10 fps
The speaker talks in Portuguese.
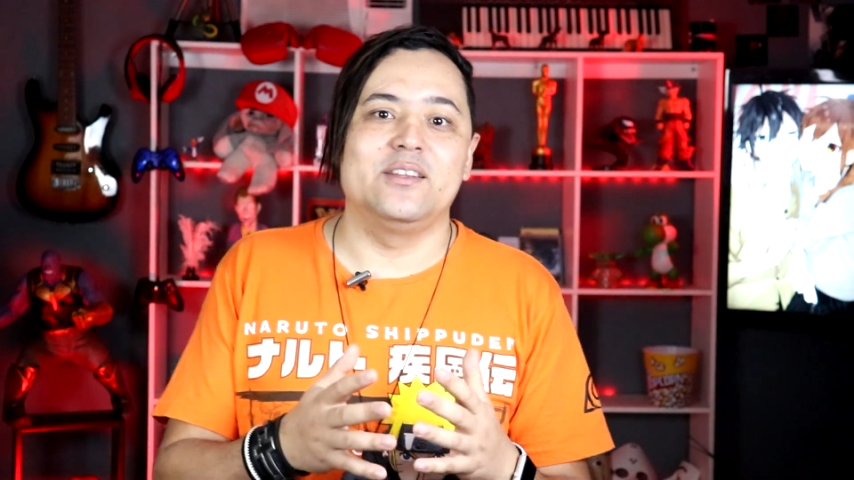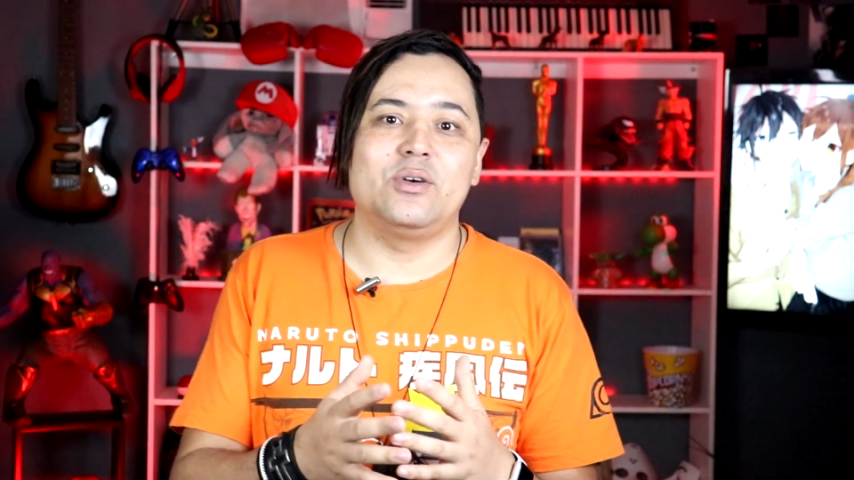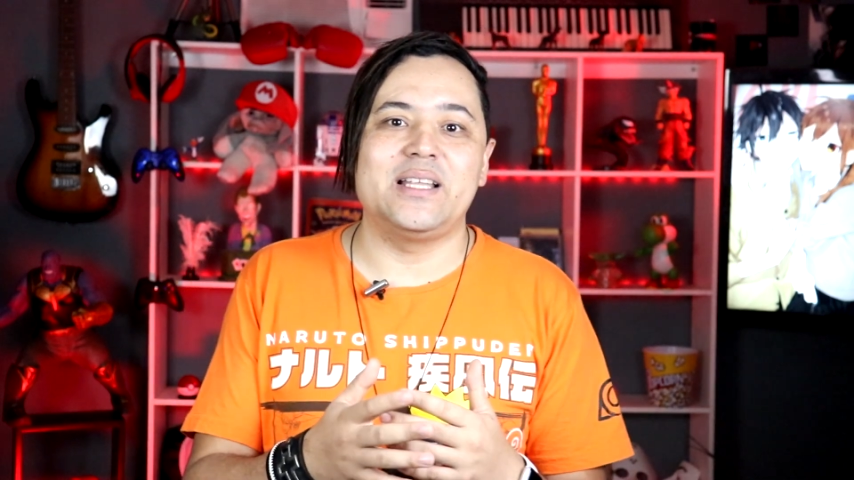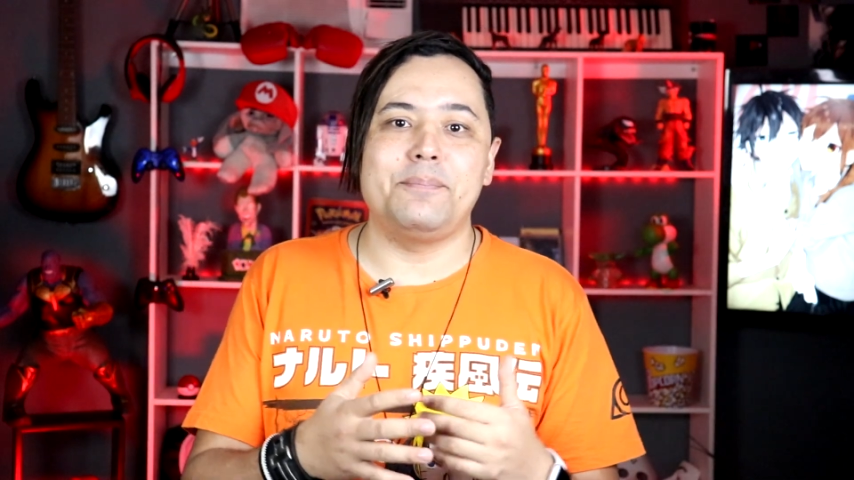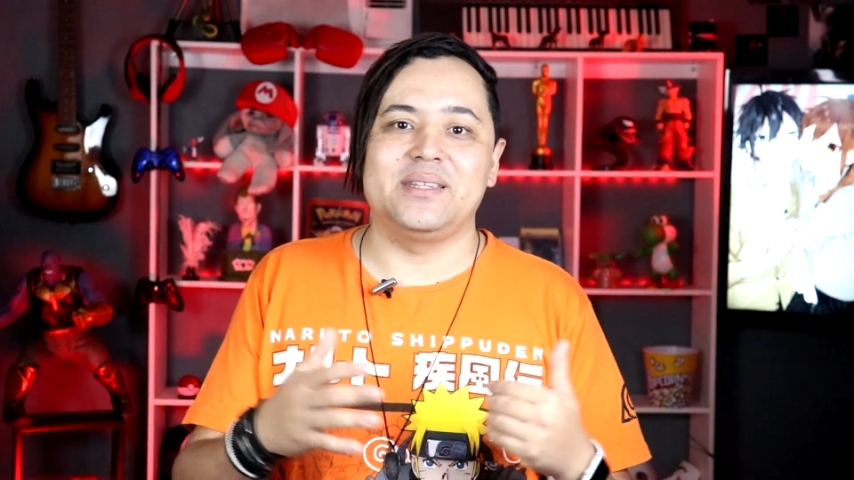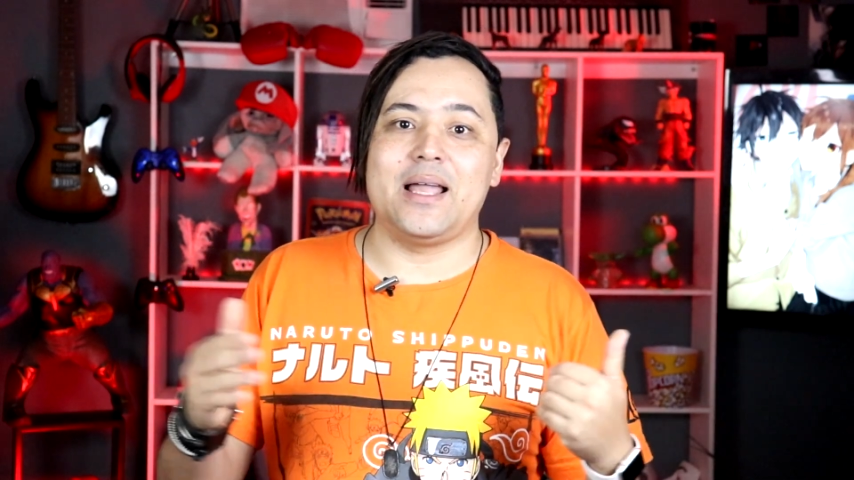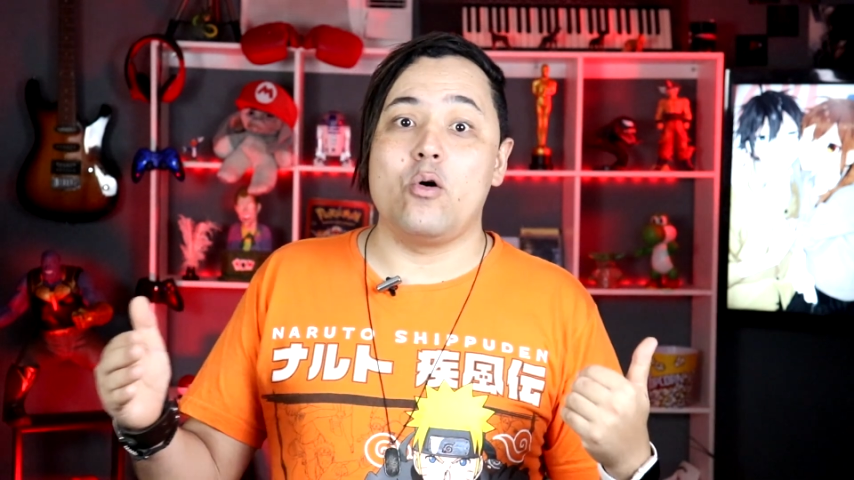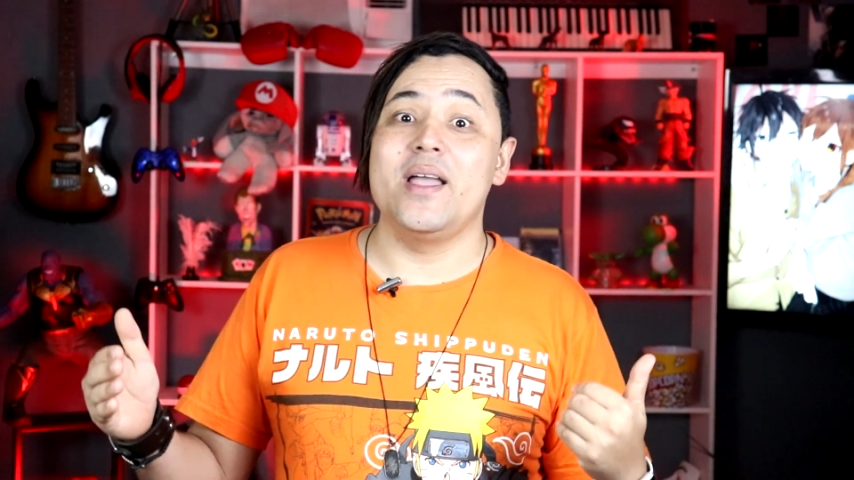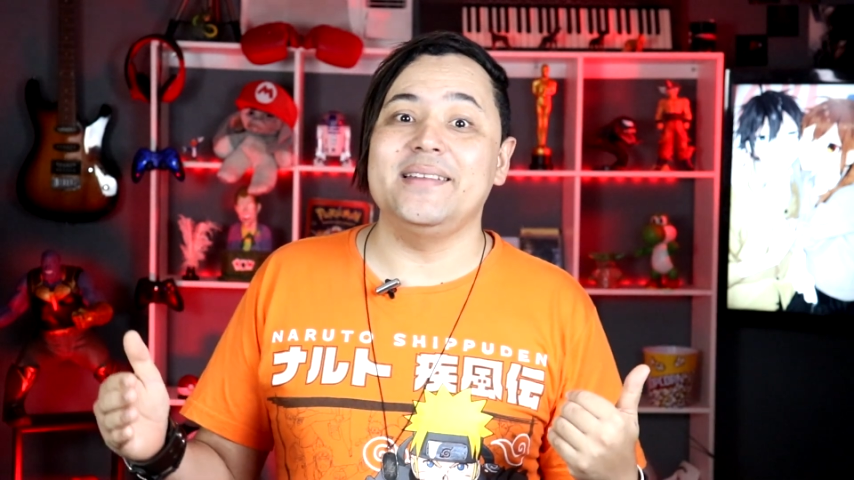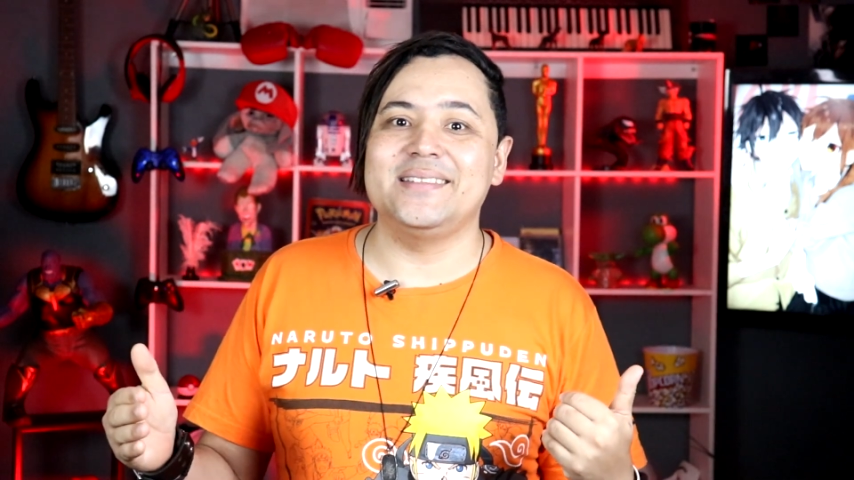Eles vão
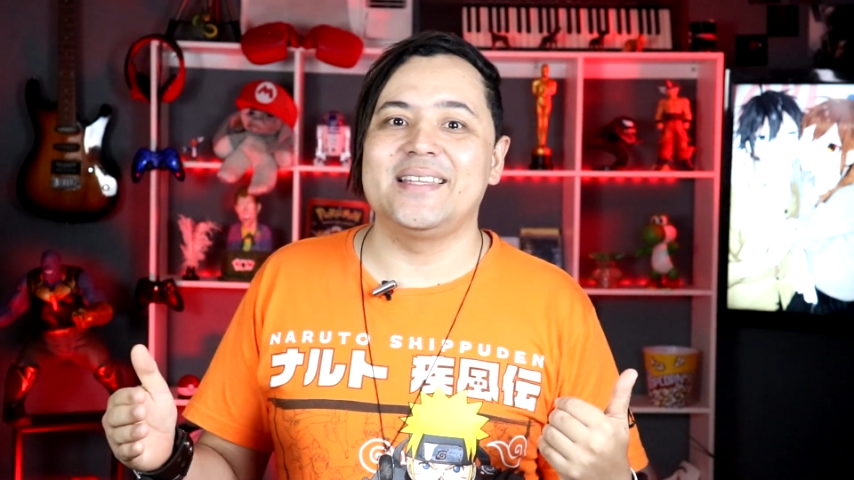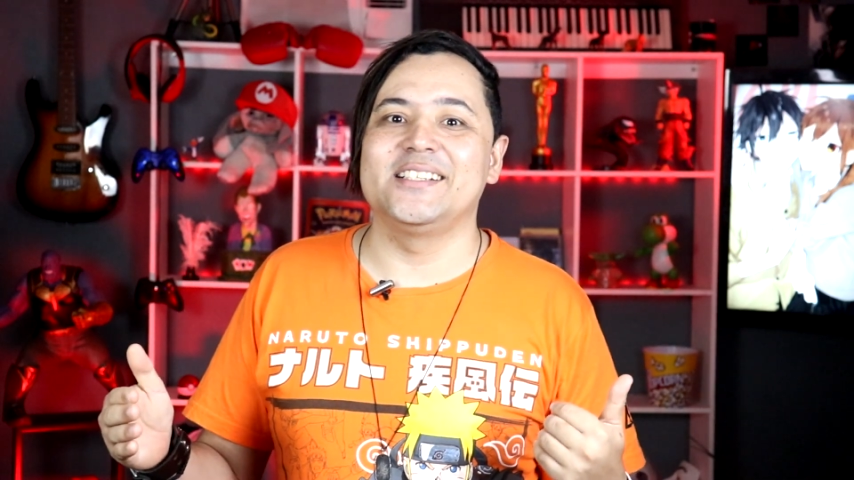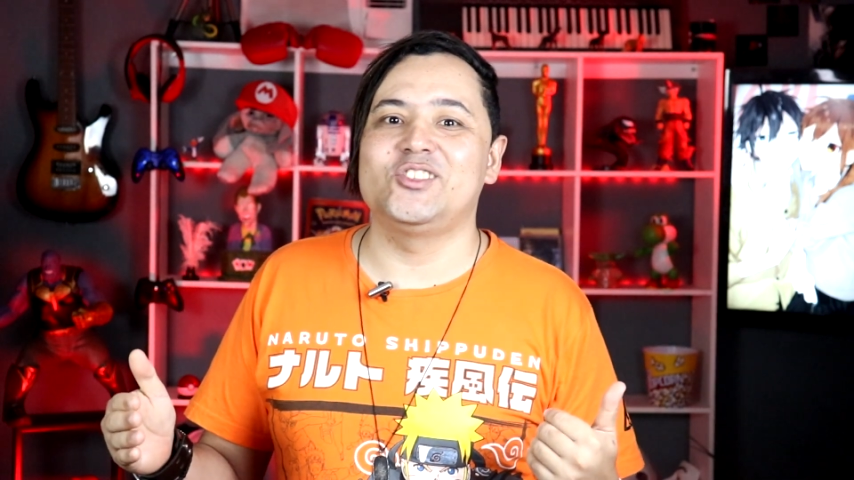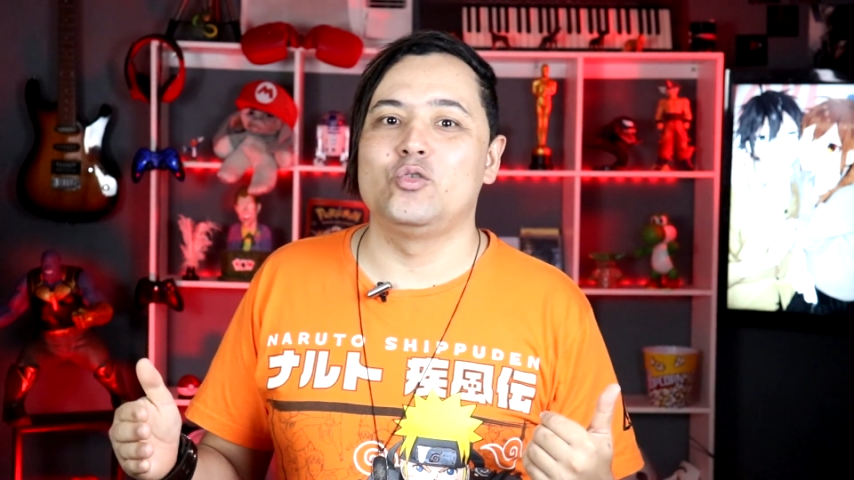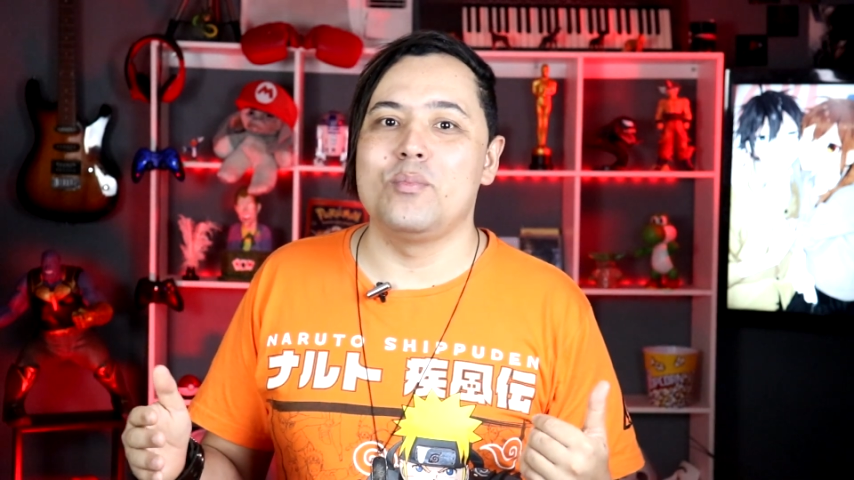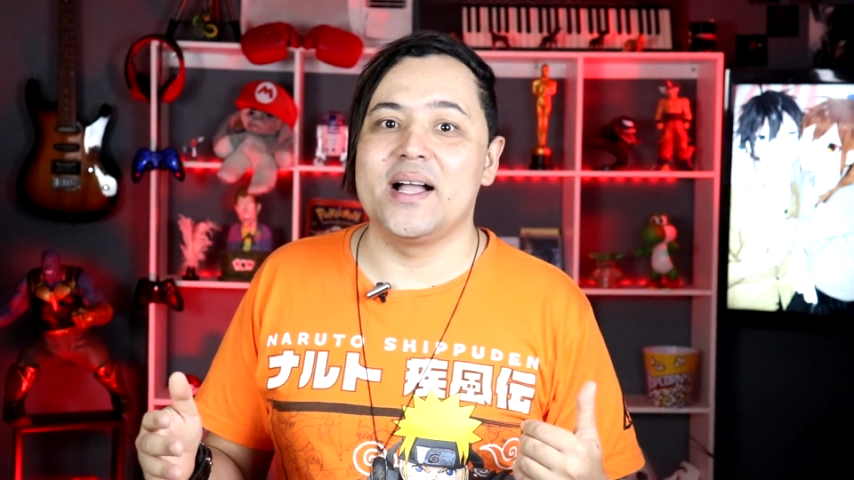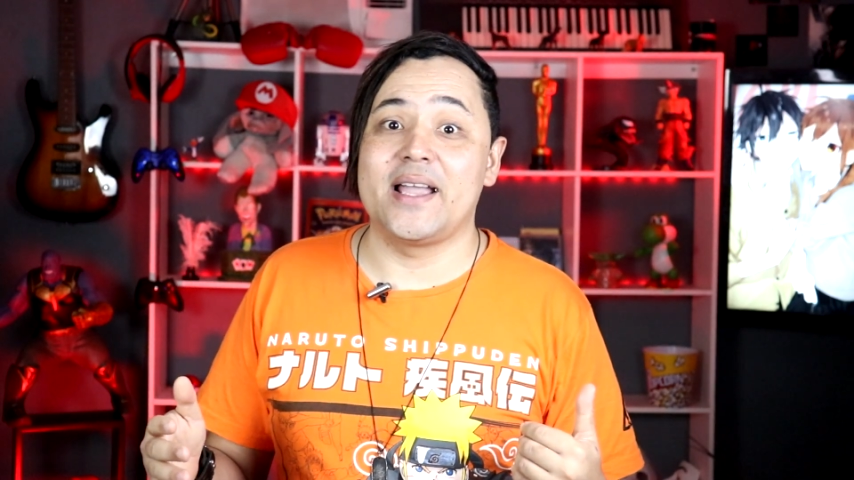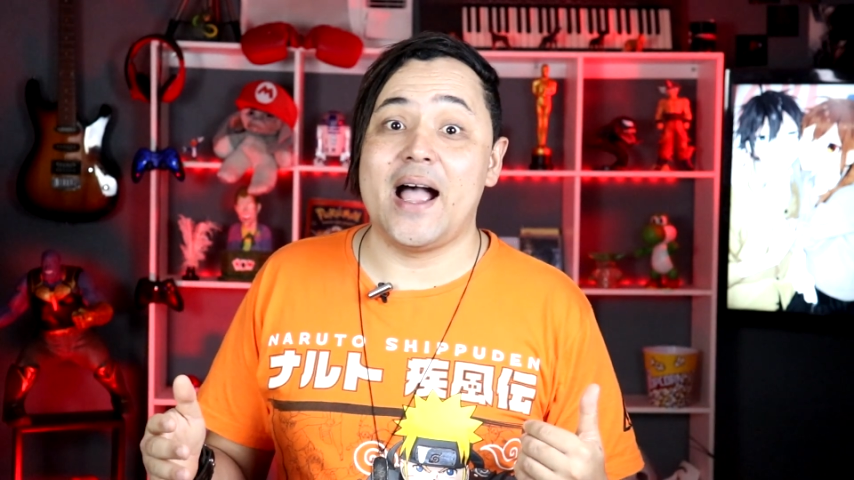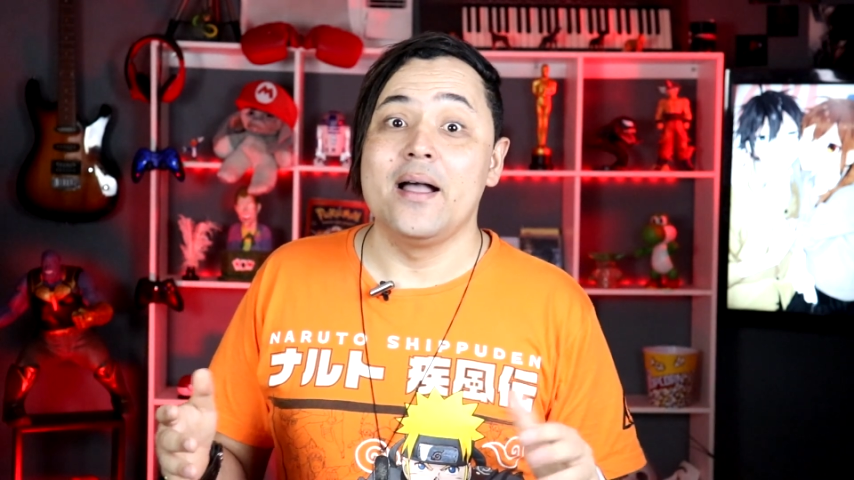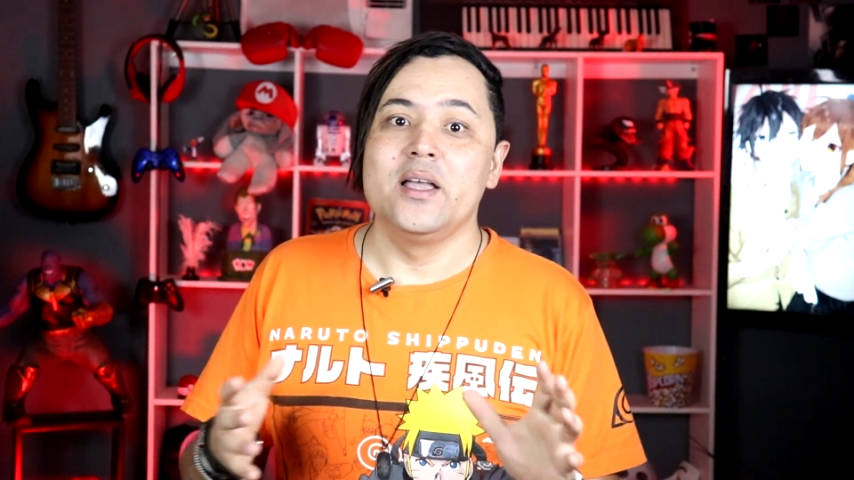adaptar o restante do
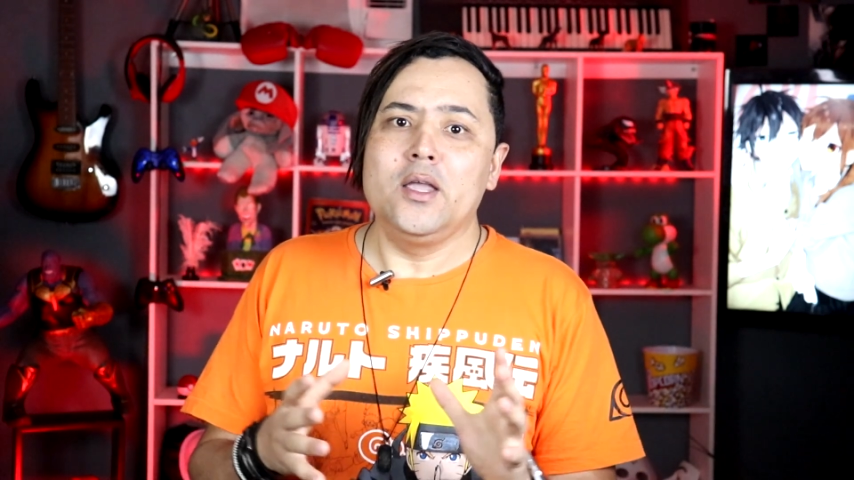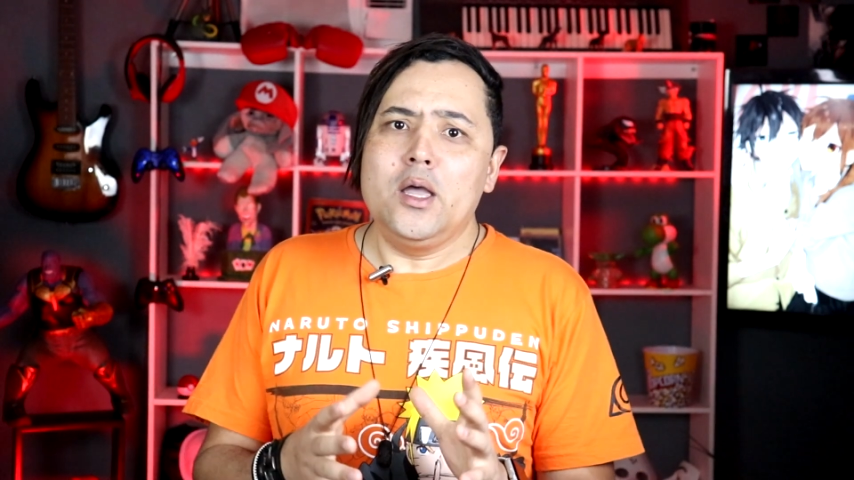mangá